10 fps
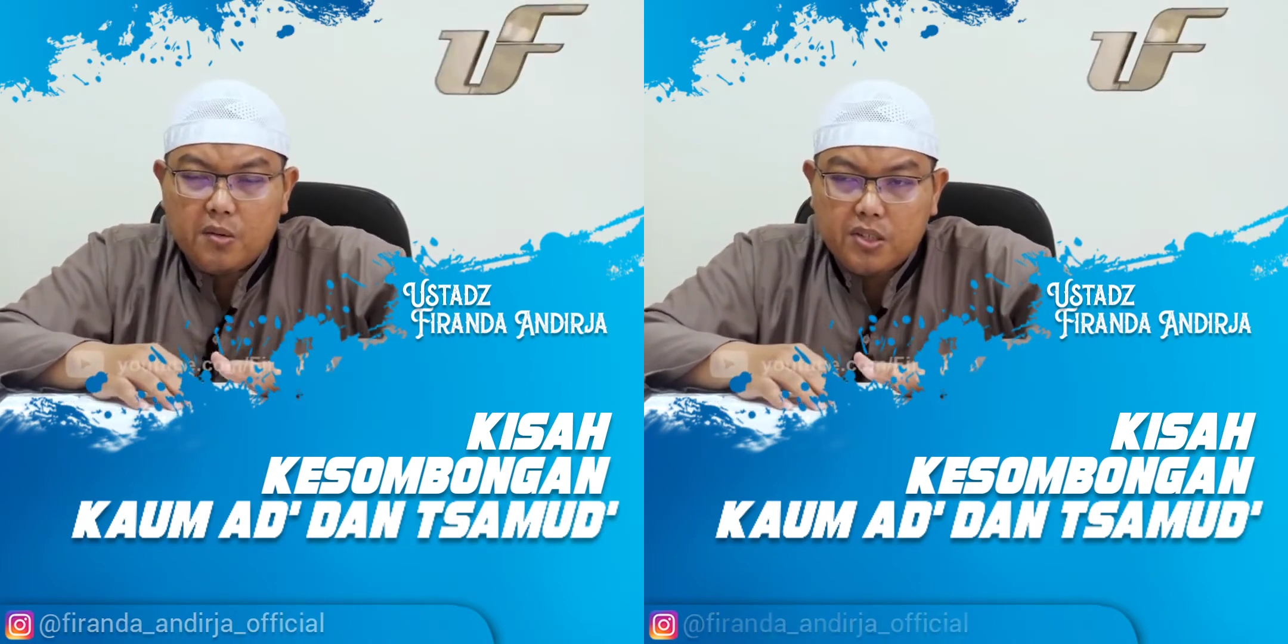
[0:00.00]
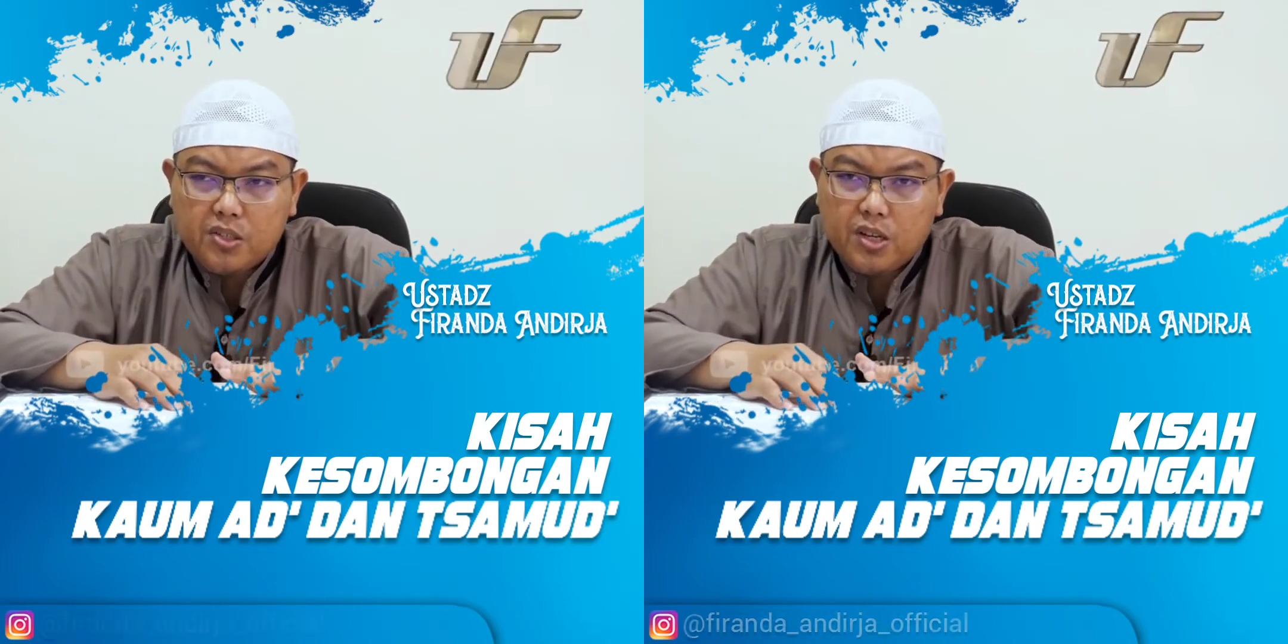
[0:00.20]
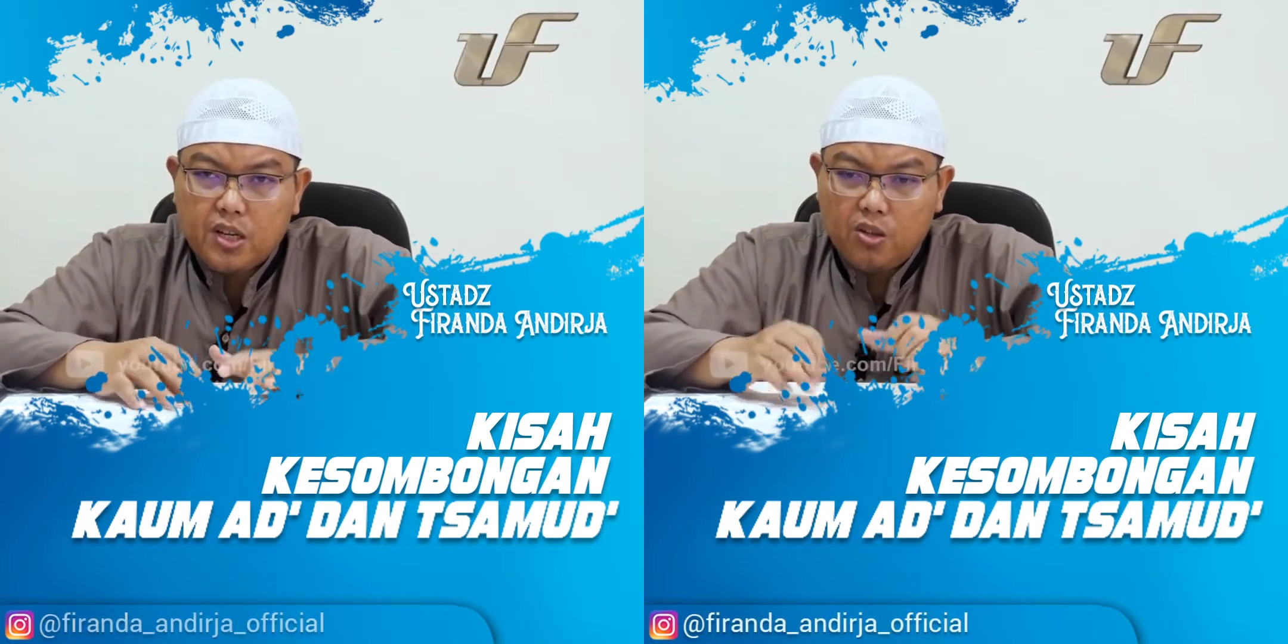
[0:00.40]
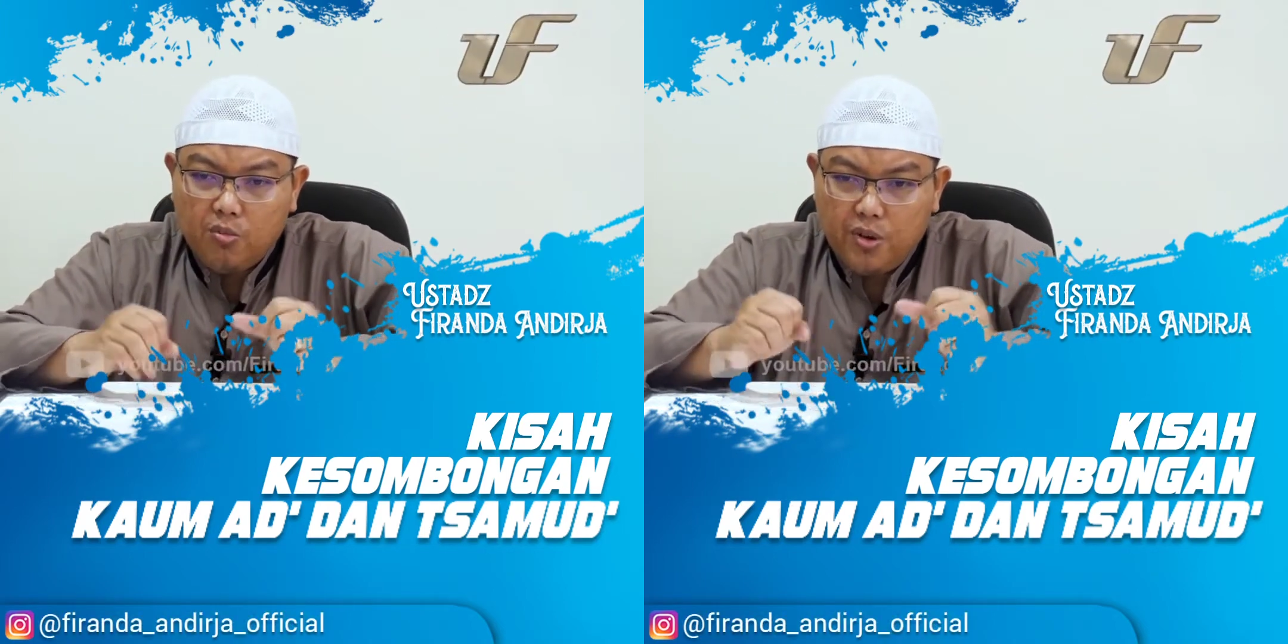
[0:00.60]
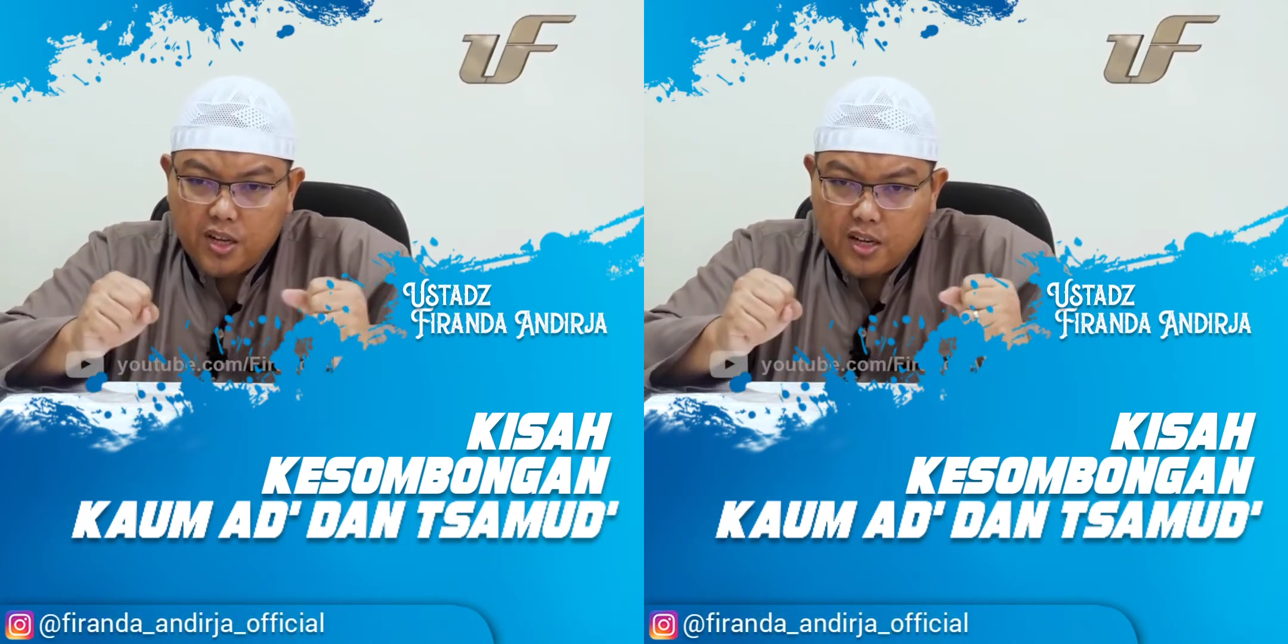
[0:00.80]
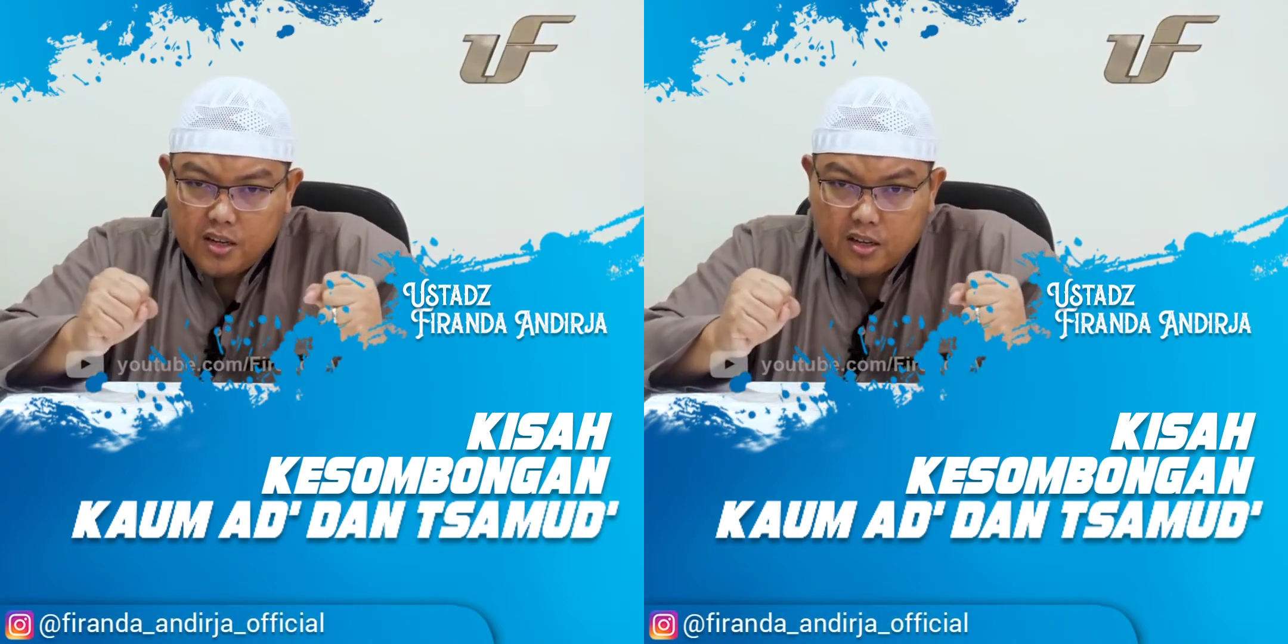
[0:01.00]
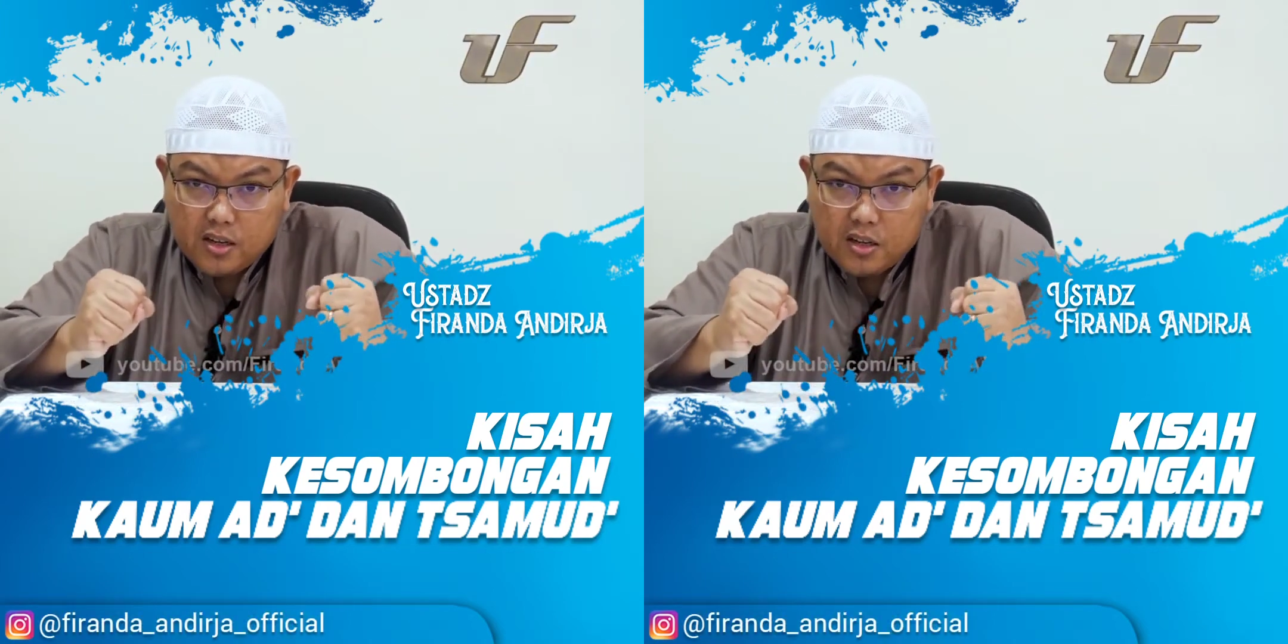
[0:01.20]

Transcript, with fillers: bastah dan Allah berikan